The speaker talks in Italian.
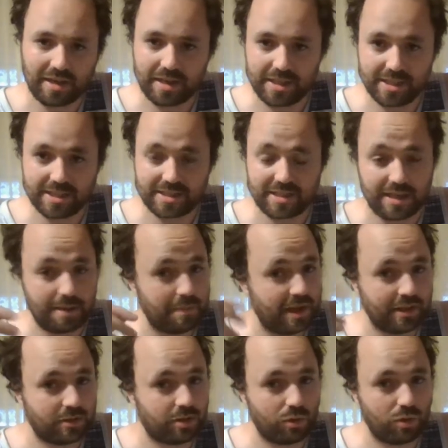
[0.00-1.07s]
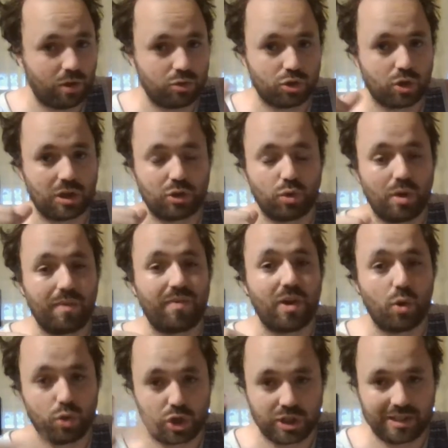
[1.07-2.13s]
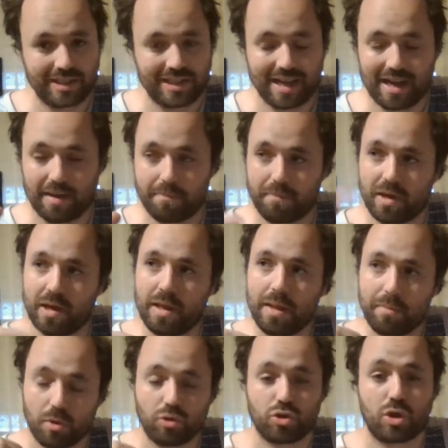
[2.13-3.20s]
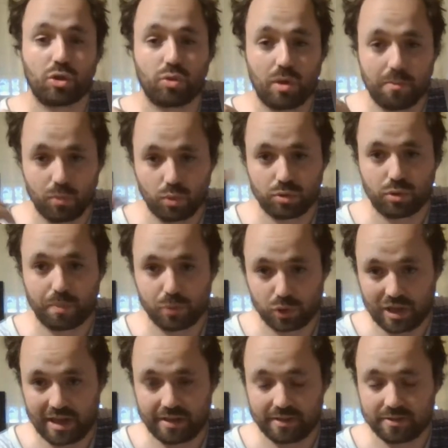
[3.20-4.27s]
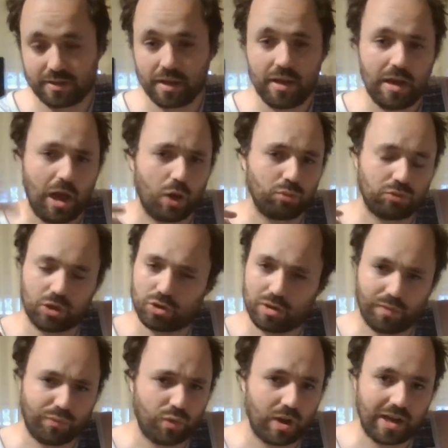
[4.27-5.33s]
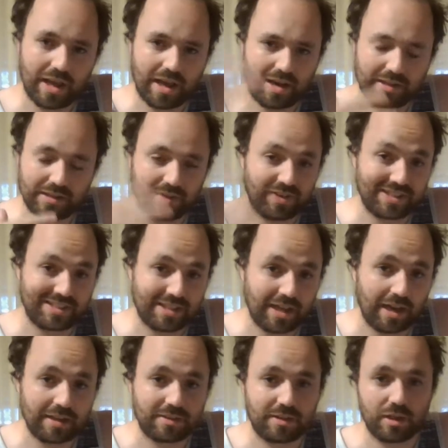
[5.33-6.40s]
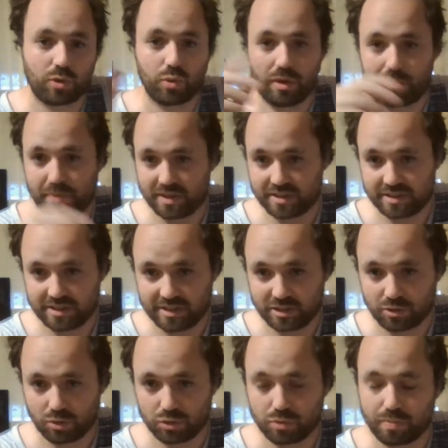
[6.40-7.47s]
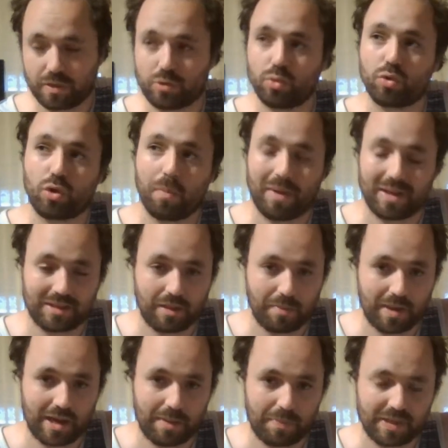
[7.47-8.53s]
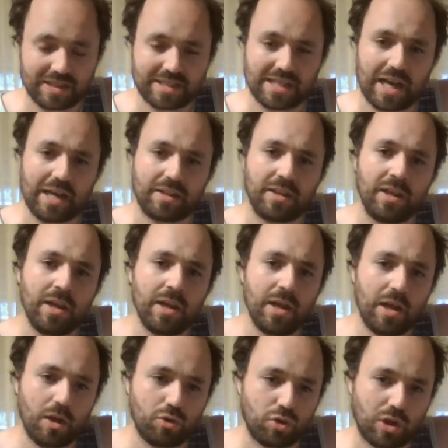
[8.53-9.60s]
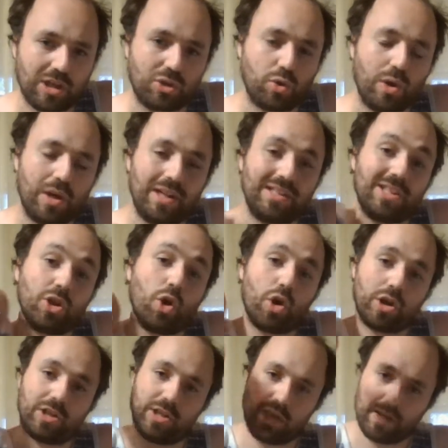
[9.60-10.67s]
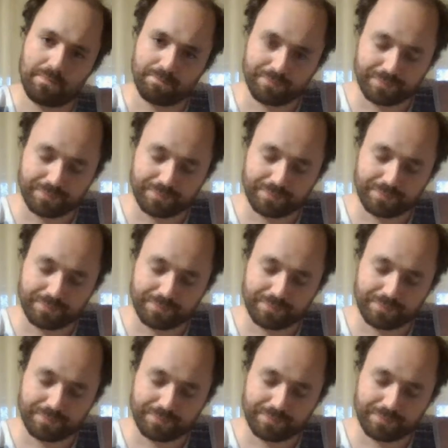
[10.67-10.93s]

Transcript: negli inserimenti, non è un giocatore veloce di gamba, però è un giocatore molto potente, ha un tiro da fuori aria devastante, con il piede sinistro soprattutto, batte bene i piazzati, è un giocatore di ordine,